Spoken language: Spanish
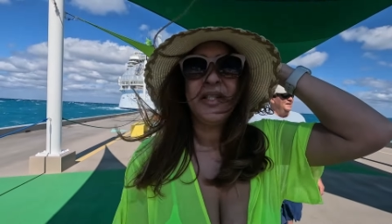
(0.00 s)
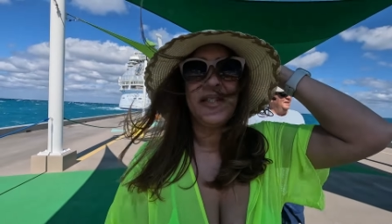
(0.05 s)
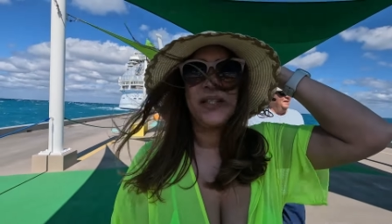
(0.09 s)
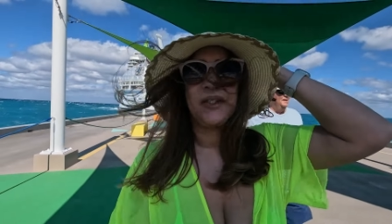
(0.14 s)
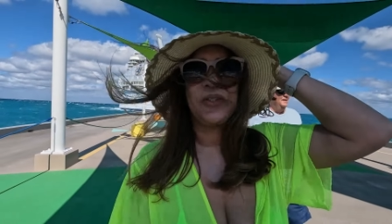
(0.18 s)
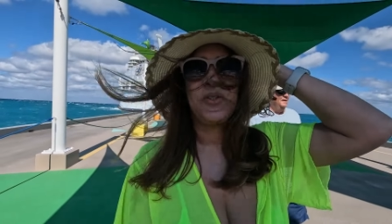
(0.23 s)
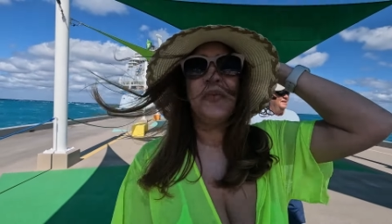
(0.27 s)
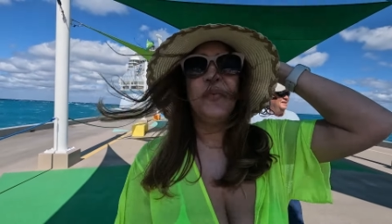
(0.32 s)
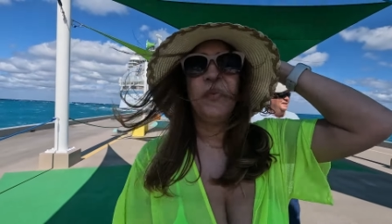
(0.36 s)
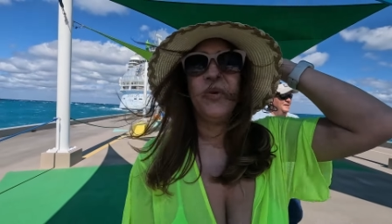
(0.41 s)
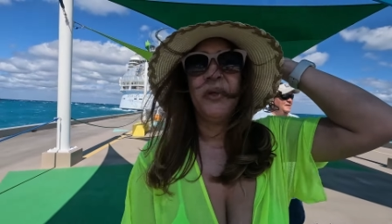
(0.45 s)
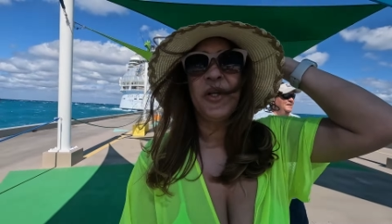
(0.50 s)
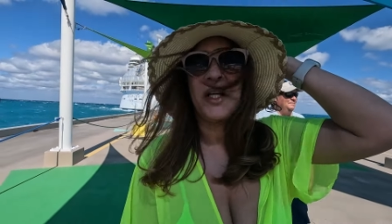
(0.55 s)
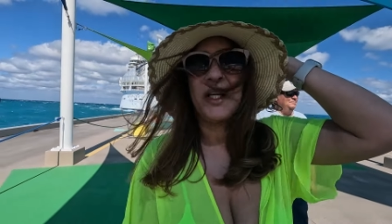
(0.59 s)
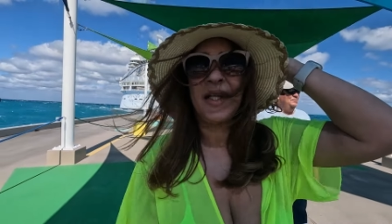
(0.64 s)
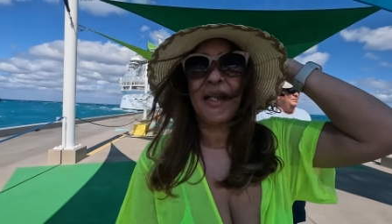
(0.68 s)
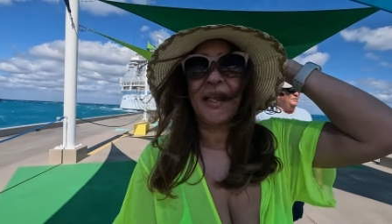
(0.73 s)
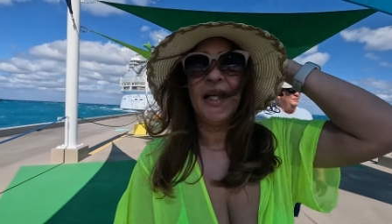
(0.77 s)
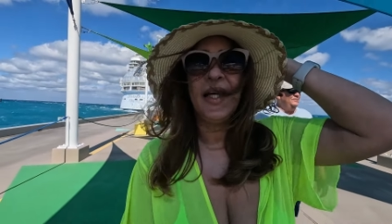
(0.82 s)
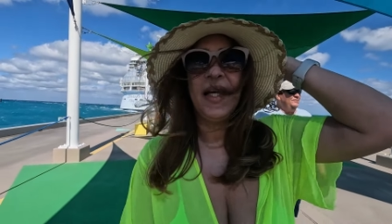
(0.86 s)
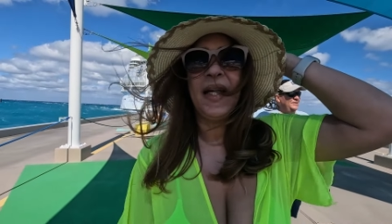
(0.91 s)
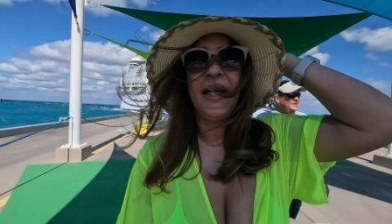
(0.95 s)
y se
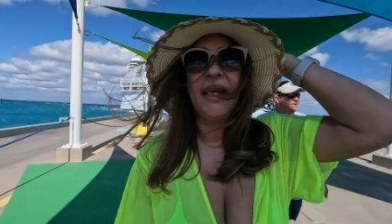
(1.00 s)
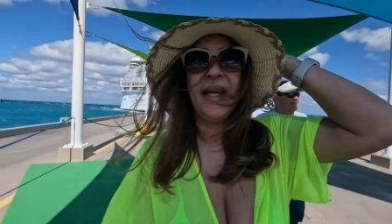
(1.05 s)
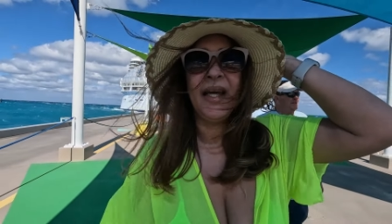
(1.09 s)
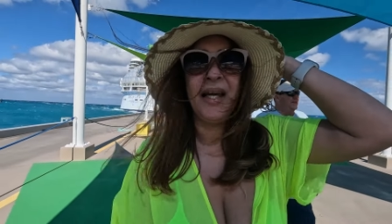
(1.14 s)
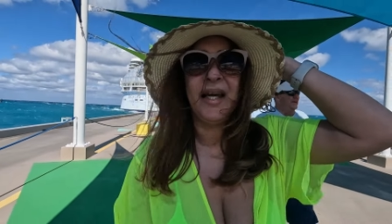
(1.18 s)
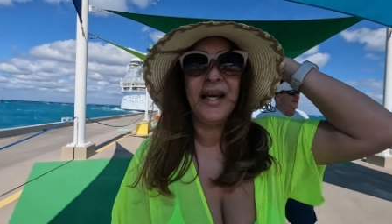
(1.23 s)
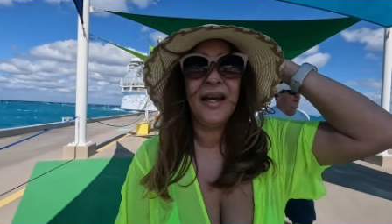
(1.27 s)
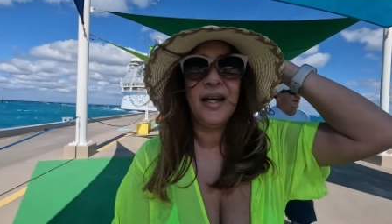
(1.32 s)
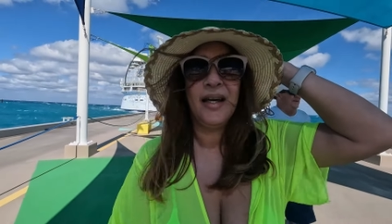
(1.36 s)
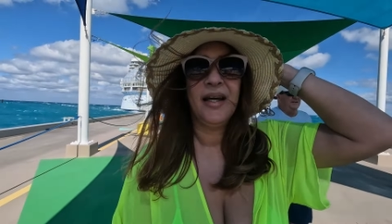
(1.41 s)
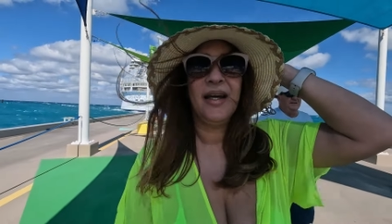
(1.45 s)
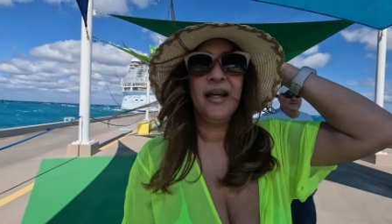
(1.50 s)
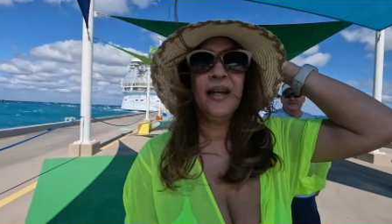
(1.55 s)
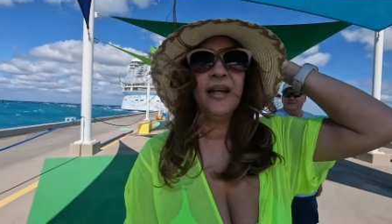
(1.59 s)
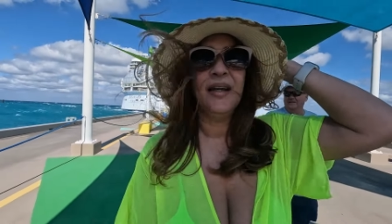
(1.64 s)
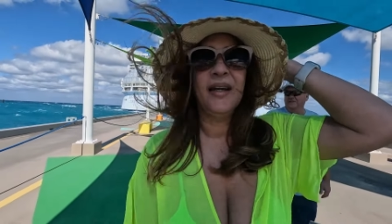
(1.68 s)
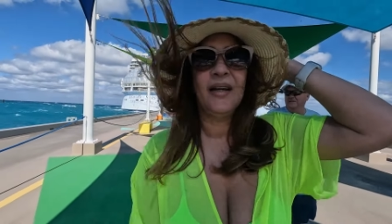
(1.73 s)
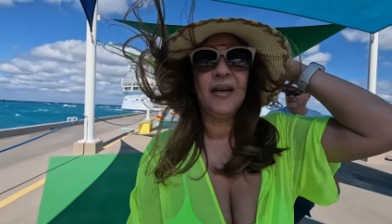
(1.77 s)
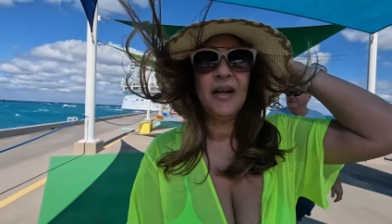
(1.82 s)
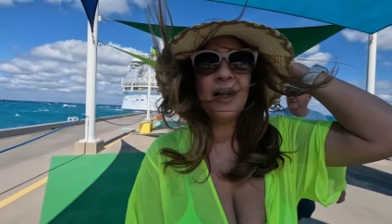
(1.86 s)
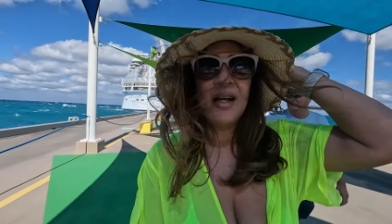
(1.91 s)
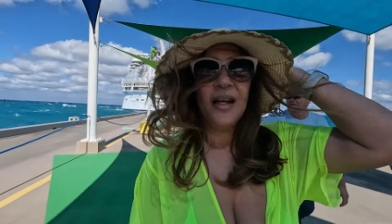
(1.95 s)
supone
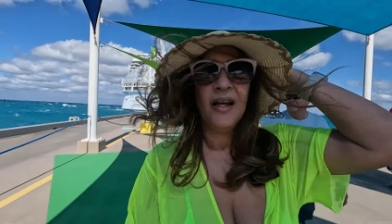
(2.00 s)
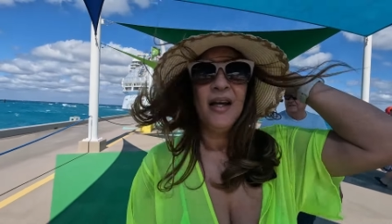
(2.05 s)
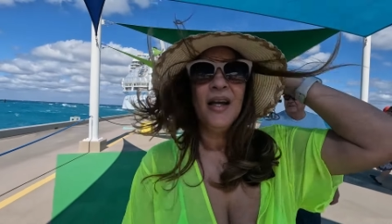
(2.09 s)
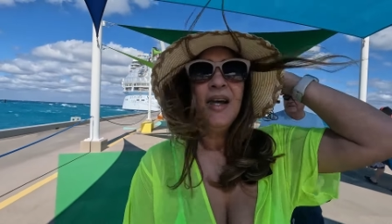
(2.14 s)
que